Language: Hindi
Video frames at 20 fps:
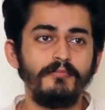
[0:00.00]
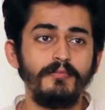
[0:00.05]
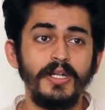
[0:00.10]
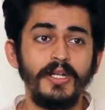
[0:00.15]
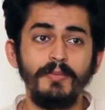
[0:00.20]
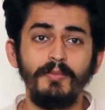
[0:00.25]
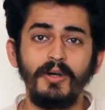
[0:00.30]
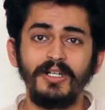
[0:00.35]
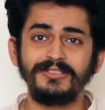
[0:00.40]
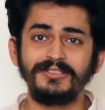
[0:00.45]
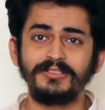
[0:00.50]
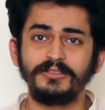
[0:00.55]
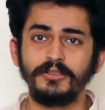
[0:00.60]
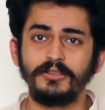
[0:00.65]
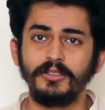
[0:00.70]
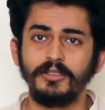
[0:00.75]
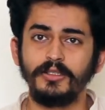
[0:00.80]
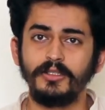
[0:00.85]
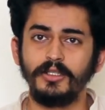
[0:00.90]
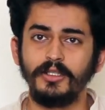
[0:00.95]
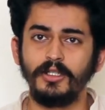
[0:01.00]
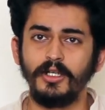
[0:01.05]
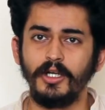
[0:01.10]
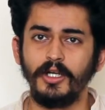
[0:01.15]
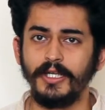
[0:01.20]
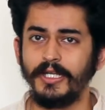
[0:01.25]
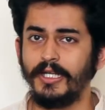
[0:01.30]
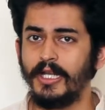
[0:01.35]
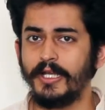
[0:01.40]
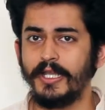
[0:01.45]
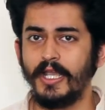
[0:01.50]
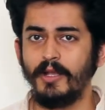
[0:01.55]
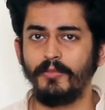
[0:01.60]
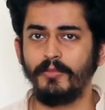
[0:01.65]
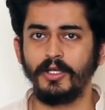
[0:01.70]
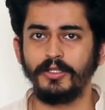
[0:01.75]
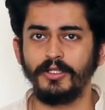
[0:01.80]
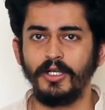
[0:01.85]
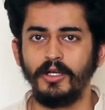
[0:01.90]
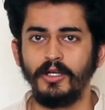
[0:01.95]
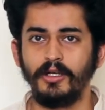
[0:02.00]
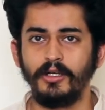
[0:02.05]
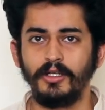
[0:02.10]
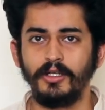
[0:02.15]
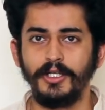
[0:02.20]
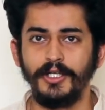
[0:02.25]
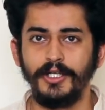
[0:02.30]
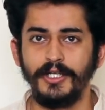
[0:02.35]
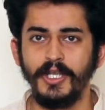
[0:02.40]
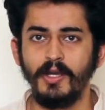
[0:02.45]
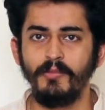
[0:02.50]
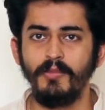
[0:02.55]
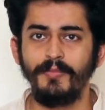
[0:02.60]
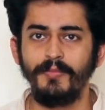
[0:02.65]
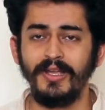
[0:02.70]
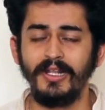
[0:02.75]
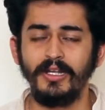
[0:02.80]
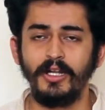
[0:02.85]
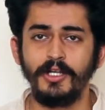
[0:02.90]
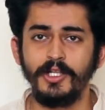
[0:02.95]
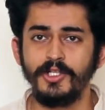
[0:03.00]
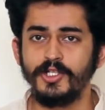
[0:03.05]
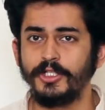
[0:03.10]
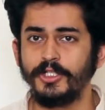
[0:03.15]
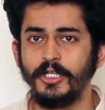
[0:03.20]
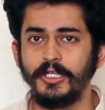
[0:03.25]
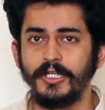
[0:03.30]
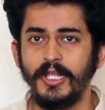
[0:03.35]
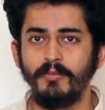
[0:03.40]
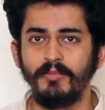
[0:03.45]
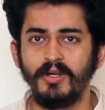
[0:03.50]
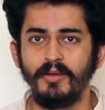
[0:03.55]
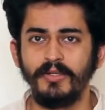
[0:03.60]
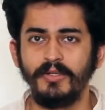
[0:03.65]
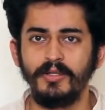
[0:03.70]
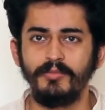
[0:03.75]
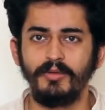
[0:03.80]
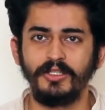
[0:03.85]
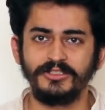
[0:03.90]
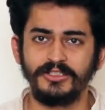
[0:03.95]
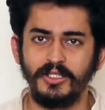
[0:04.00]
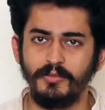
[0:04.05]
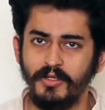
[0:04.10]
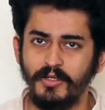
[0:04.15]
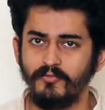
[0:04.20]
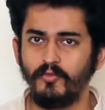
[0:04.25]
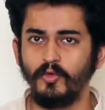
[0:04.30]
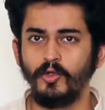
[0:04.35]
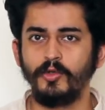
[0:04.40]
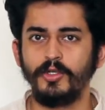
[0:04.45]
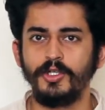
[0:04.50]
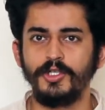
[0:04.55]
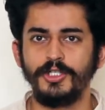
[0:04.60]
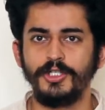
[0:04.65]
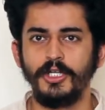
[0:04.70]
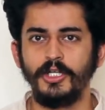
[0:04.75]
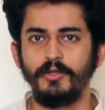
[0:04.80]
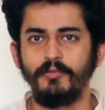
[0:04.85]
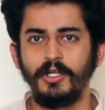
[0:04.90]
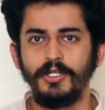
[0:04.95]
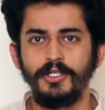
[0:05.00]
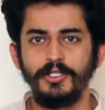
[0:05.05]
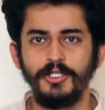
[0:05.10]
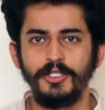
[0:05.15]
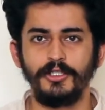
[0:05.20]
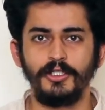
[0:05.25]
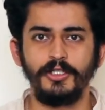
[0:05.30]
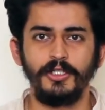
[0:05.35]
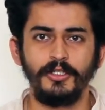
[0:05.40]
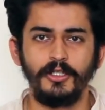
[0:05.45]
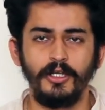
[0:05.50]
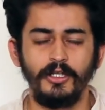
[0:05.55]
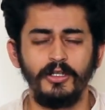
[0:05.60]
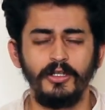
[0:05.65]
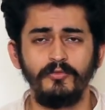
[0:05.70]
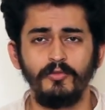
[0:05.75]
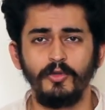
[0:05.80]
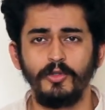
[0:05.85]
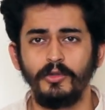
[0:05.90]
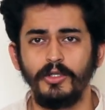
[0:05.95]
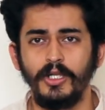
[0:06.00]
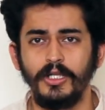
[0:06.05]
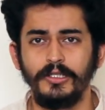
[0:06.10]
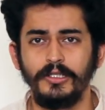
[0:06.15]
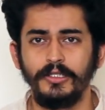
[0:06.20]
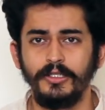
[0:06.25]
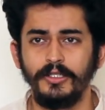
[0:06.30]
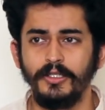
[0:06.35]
मेरे पास अकेला कैमरा था इंडिया में पहला डिजिटल कैमरा मेरे पास था मैं फ़ोटो खींची अडवानी जी की कलर फ़ोटो डाल